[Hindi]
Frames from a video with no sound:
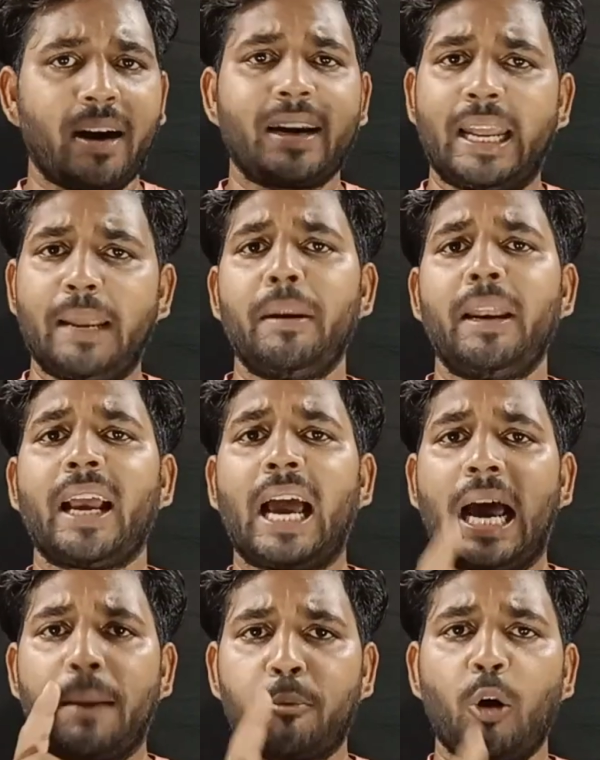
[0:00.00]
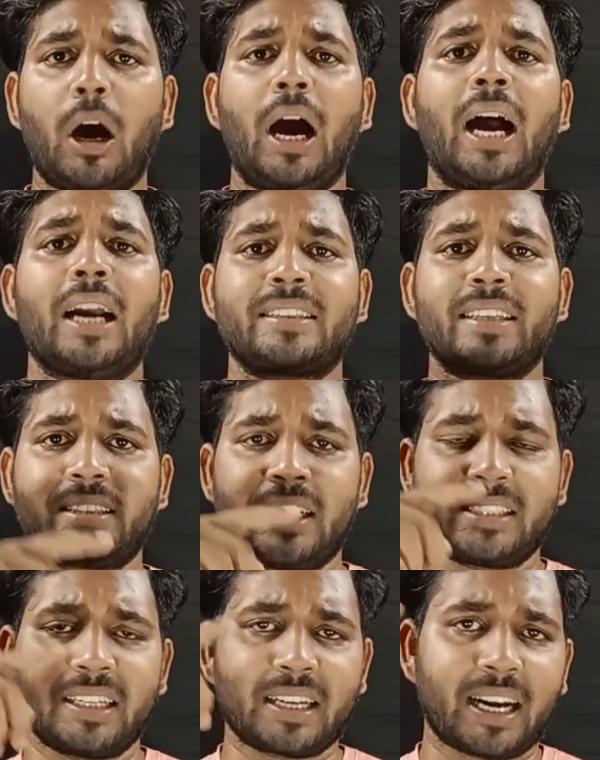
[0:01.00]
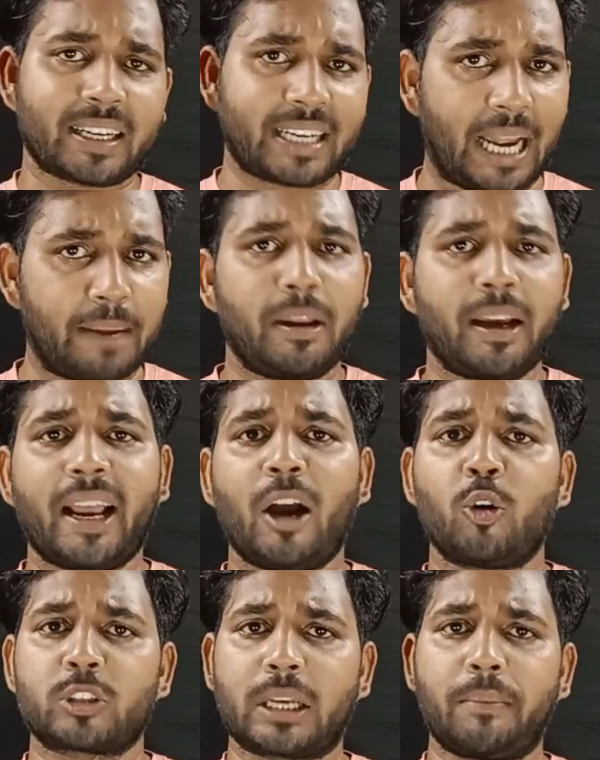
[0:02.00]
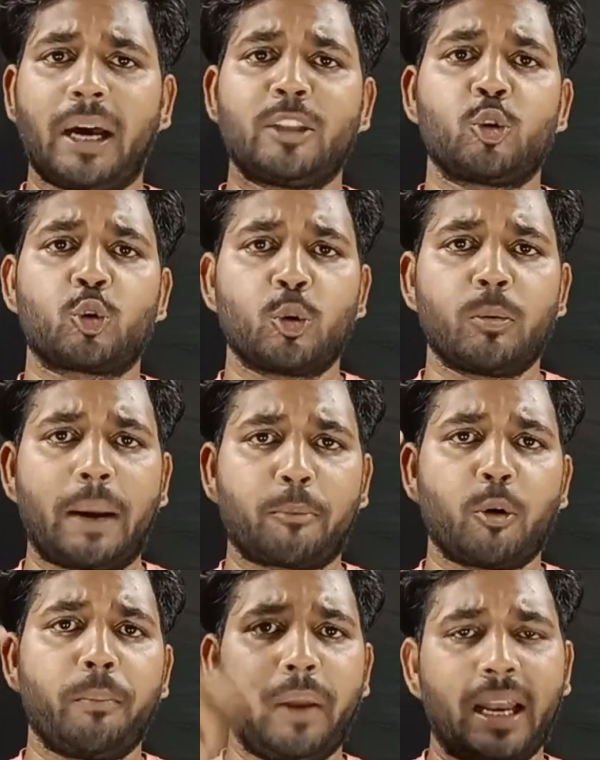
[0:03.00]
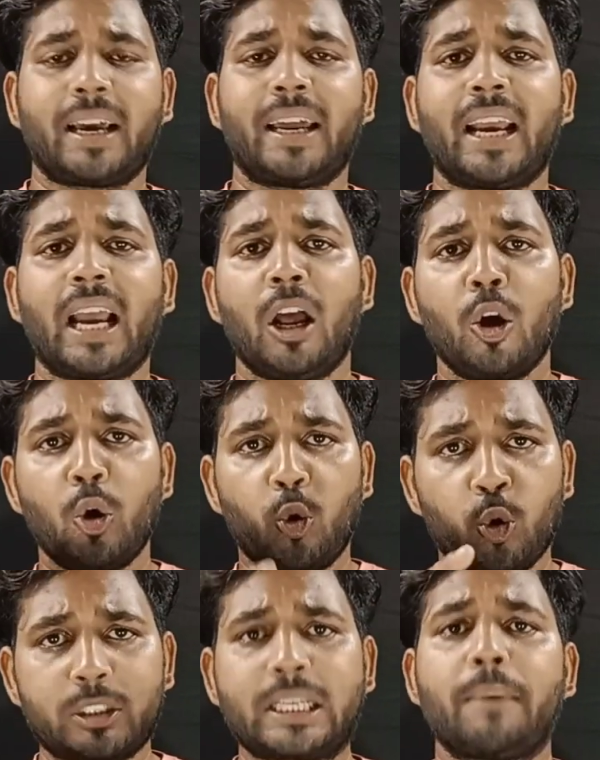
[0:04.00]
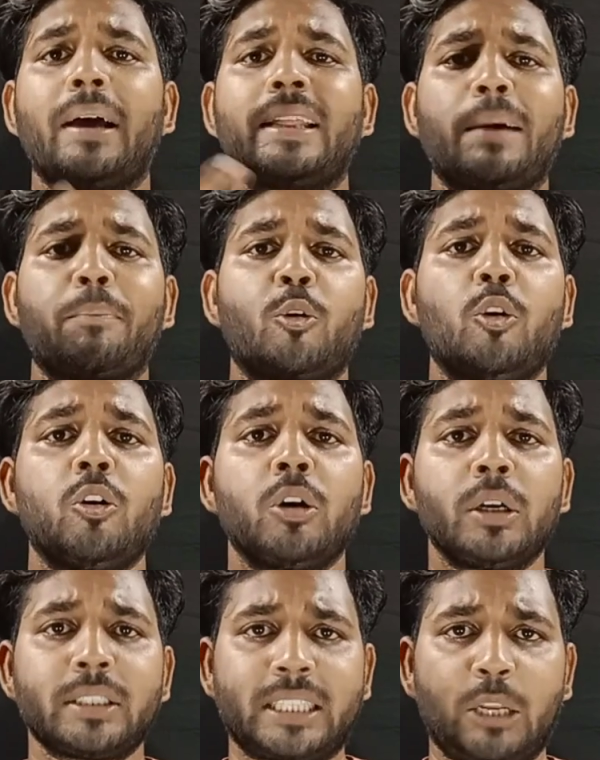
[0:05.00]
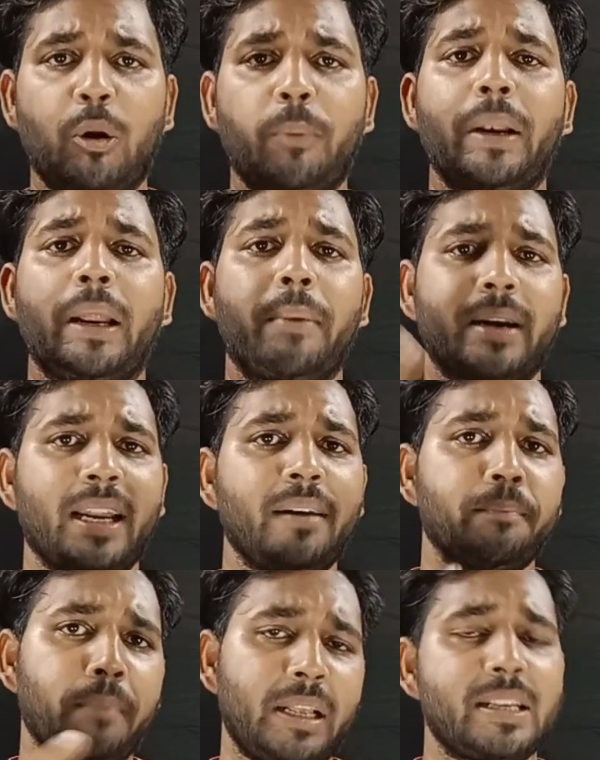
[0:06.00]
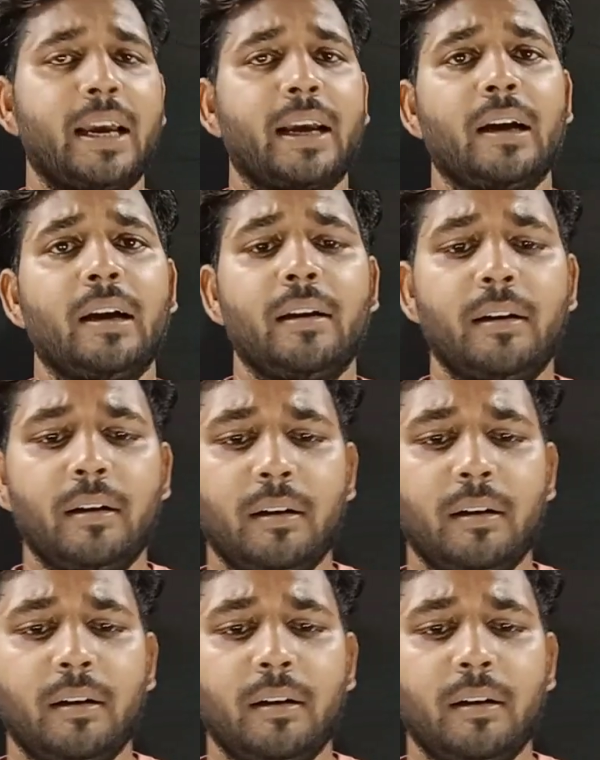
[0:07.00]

अवार्ड नहीं मिलेगा आपको आठ से दस दिन का टाइम लगेगा उसके बाद यूट्यूब आपको मेल करेगा उसके बाद आपको सिल्वर प्ले बटन मिल जाएगा